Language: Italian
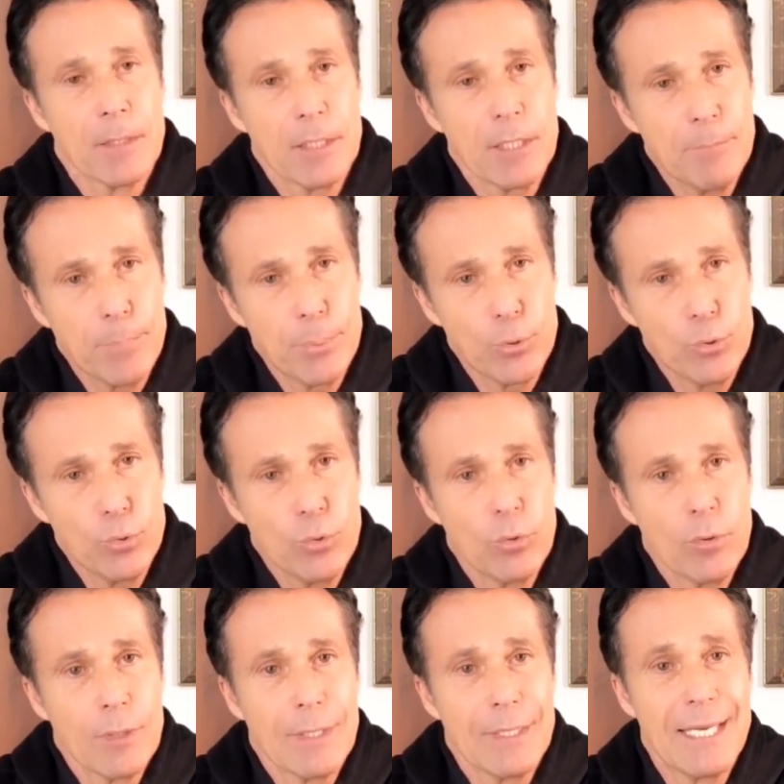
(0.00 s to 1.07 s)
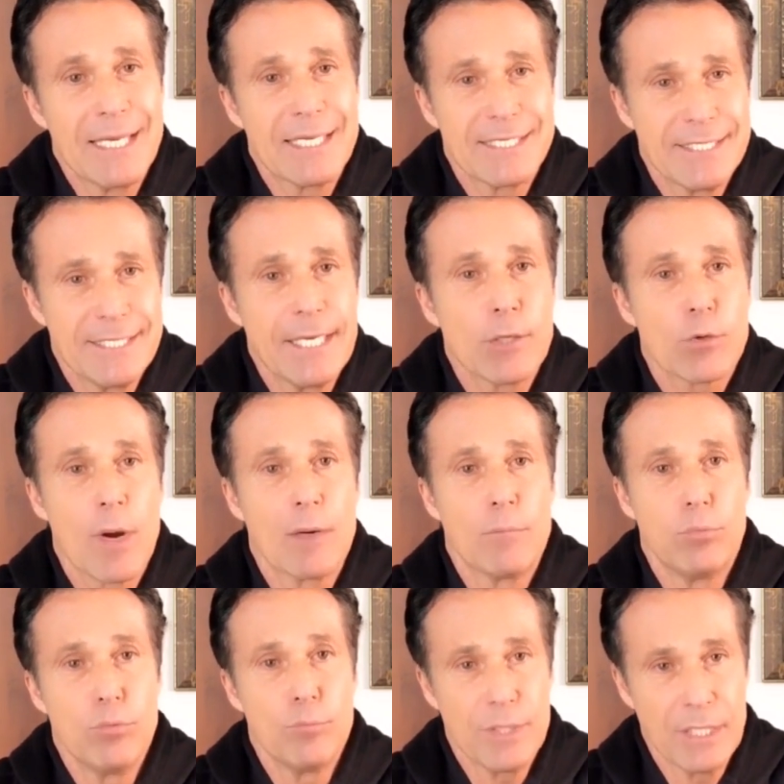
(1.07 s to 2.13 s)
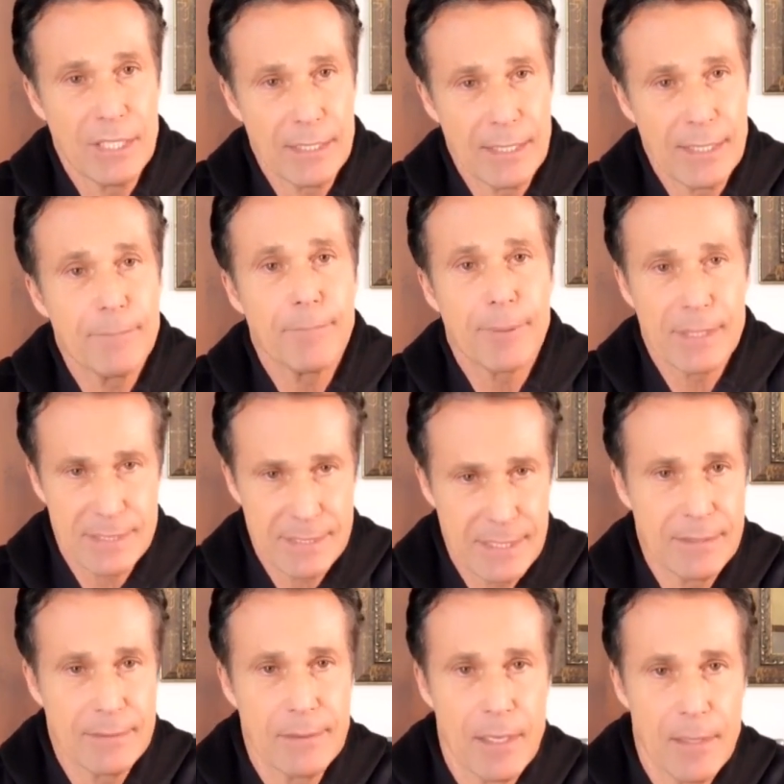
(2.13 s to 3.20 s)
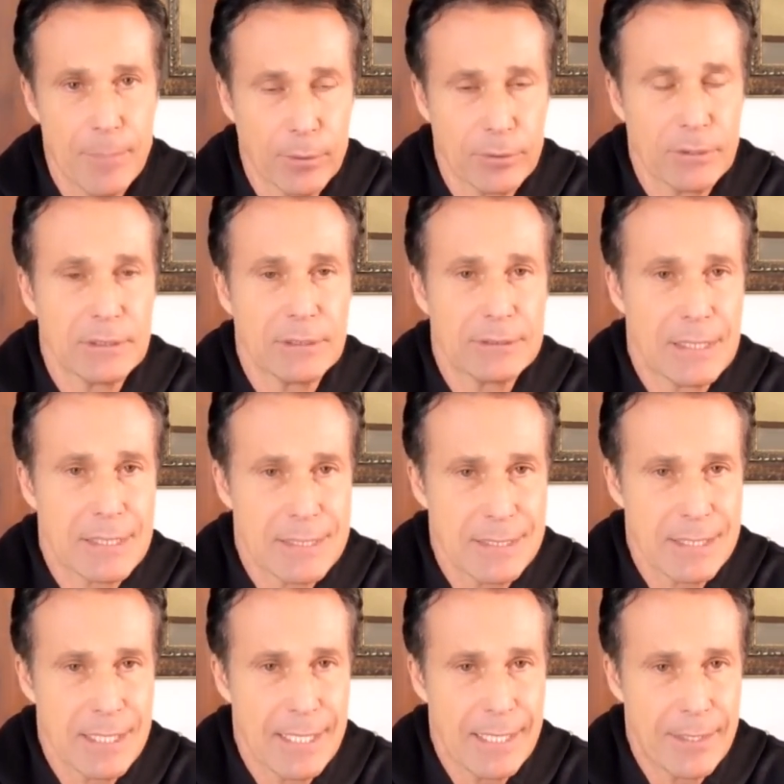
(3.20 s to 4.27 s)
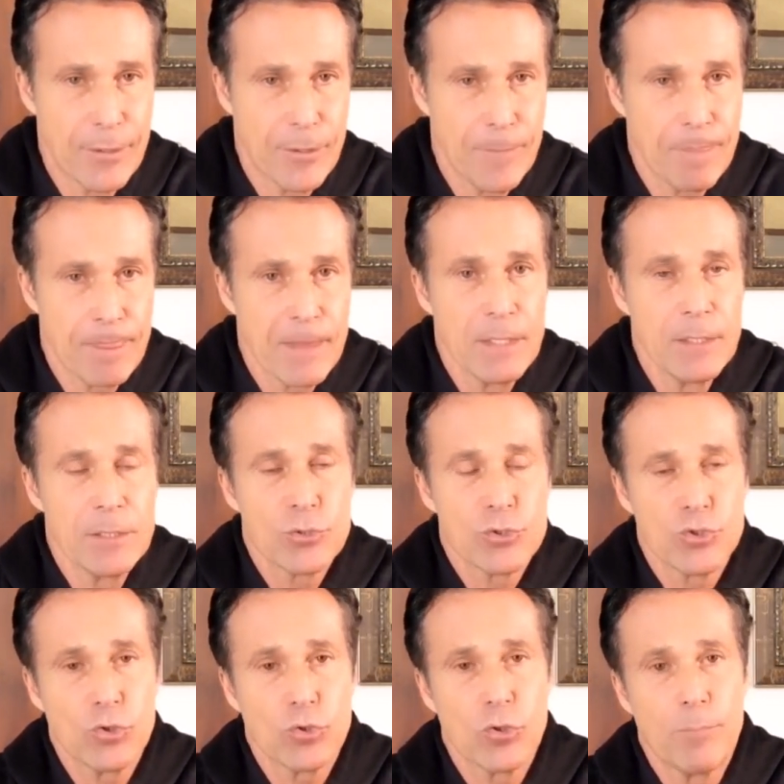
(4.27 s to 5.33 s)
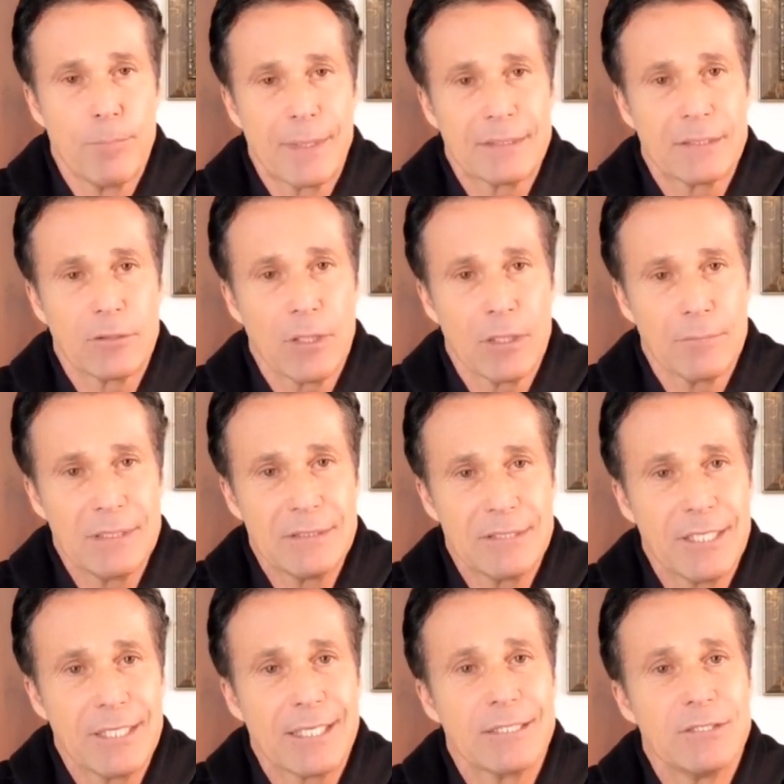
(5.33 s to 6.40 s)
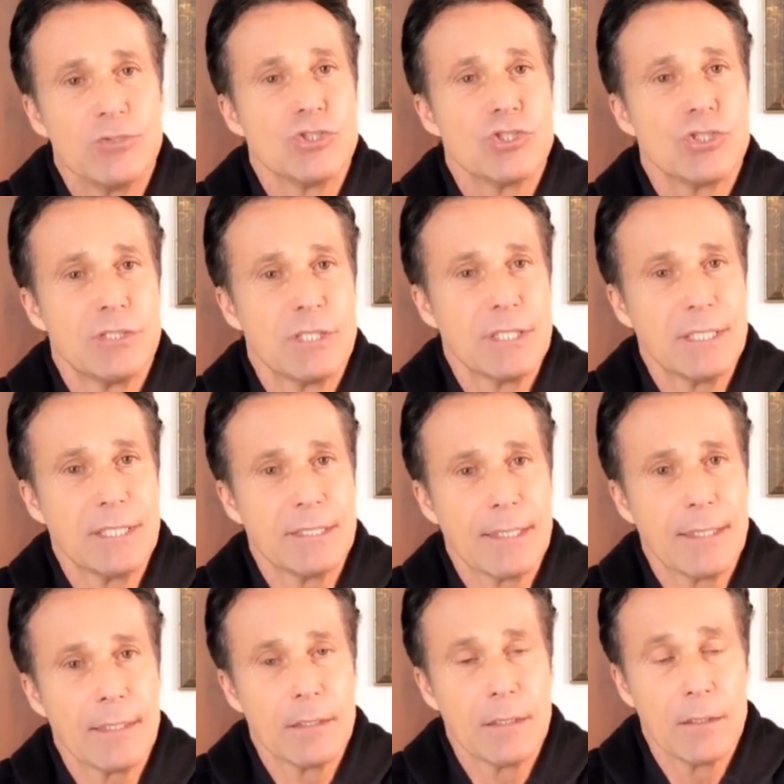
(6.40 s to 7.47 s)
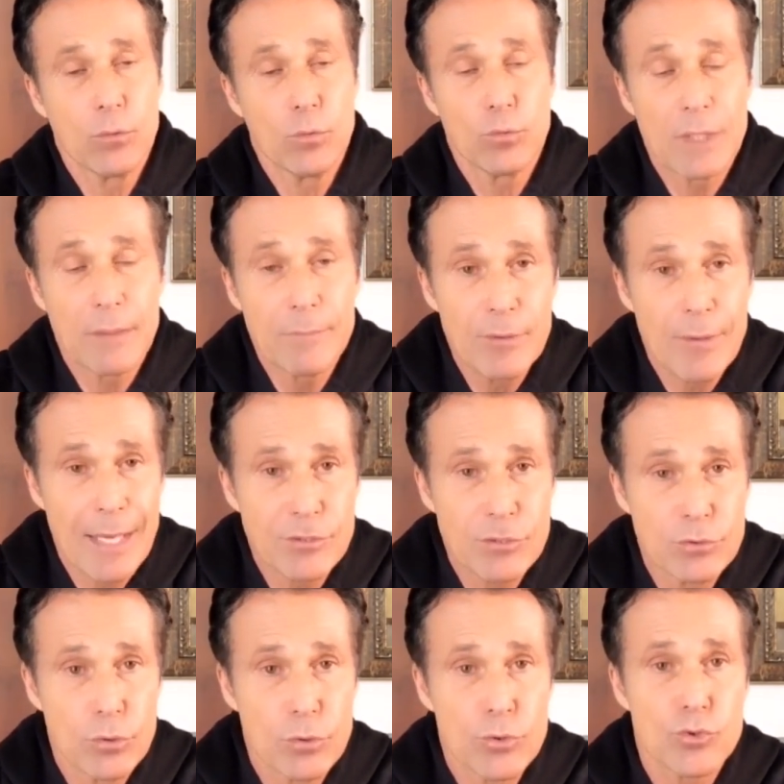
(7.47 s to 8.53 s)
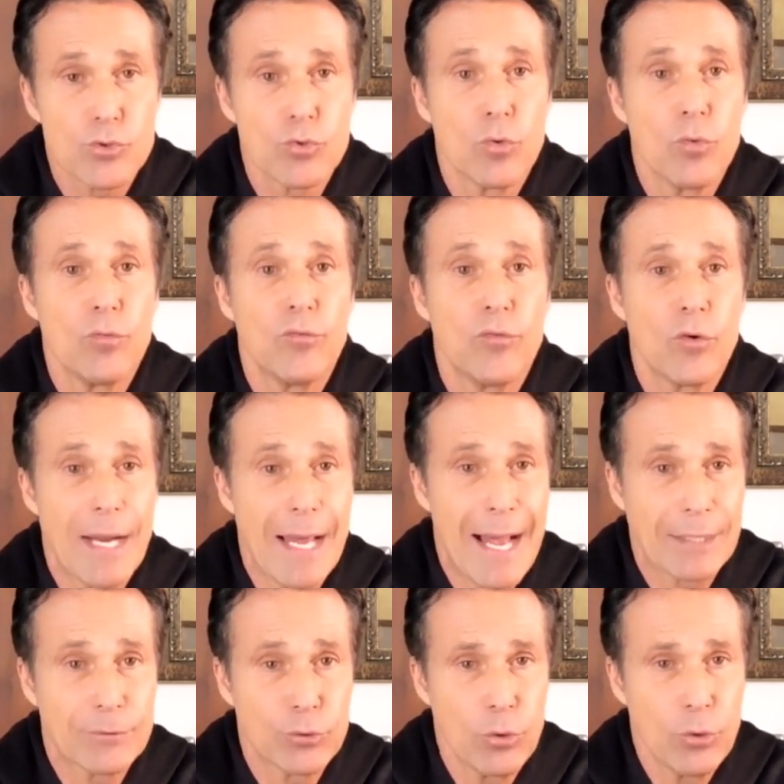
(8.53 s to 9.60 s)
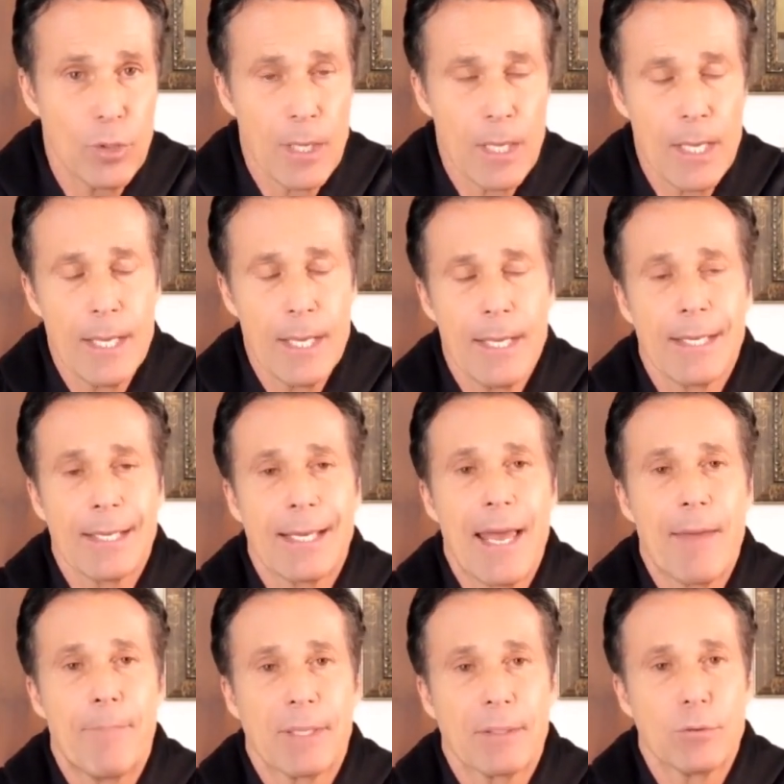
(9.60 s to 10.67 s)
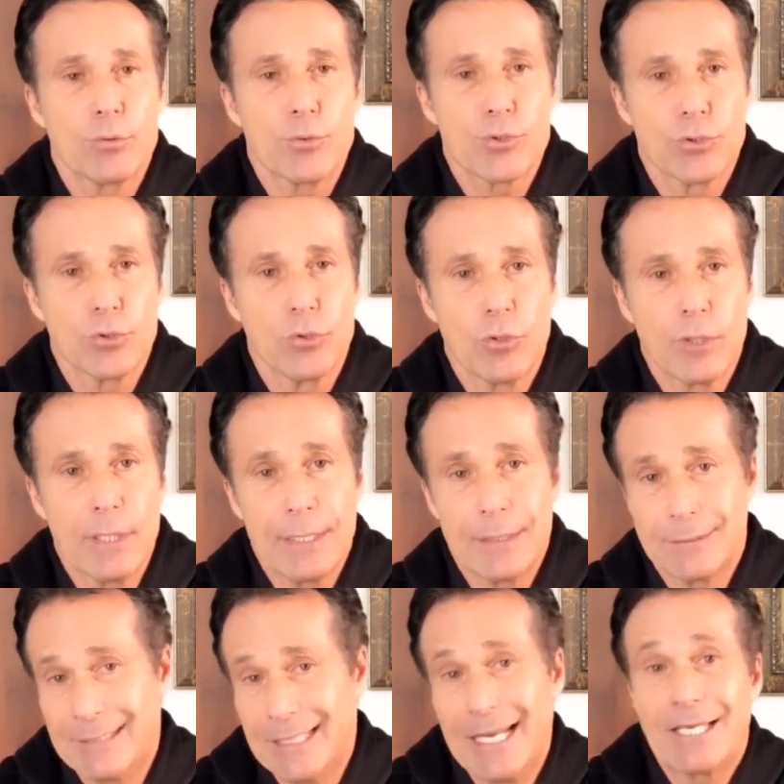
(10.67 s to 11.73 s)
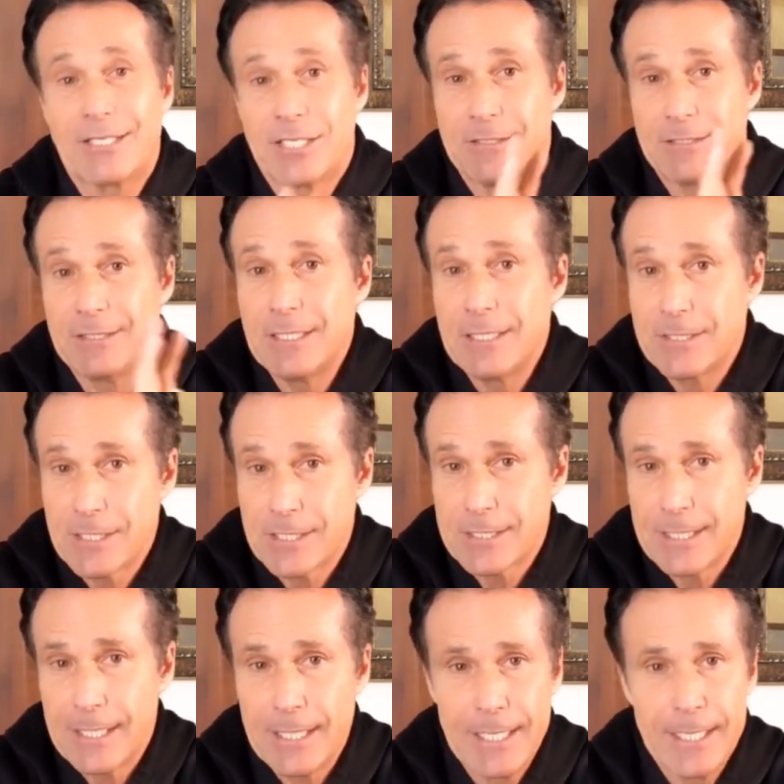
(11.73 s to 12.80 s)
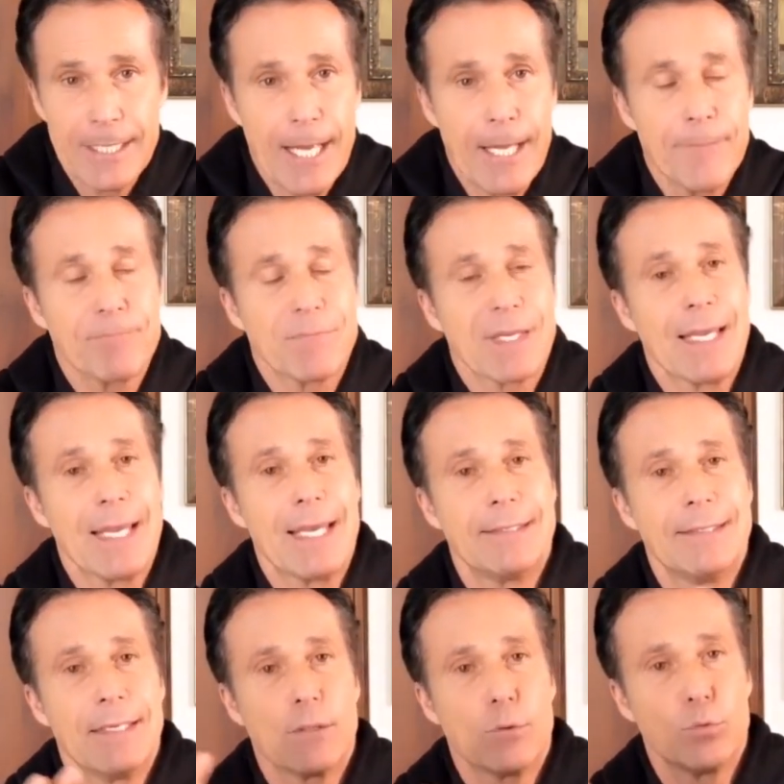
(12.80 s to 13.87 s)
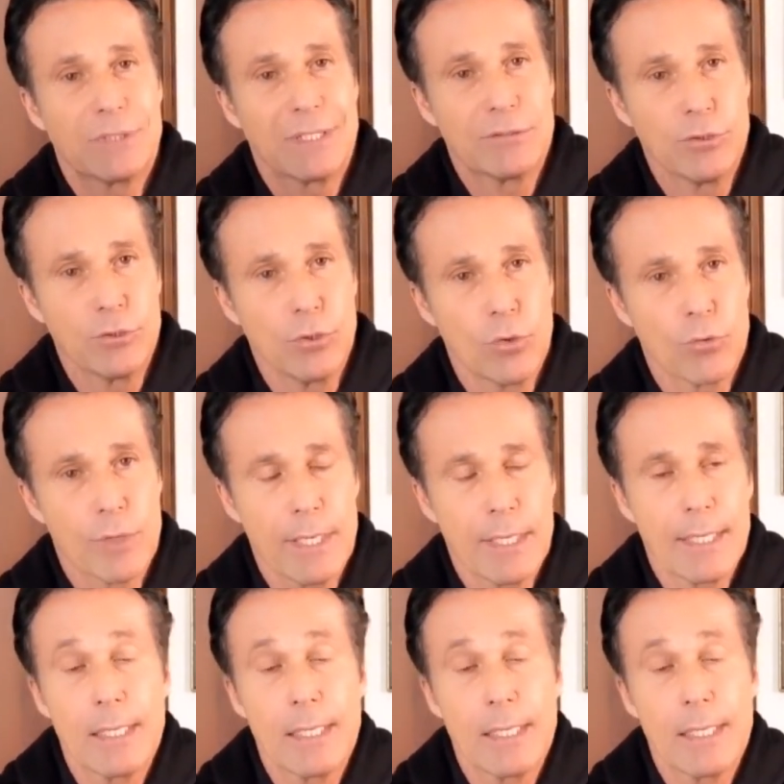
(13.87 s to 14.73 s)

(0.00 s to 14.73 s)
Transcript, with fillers: In più le sieroalbumine presenti nelle proteine del siero sono particolarmente ricche di cisteina, un amminoacido solforato che è precursore dell'acetilcisteina e del glutatione.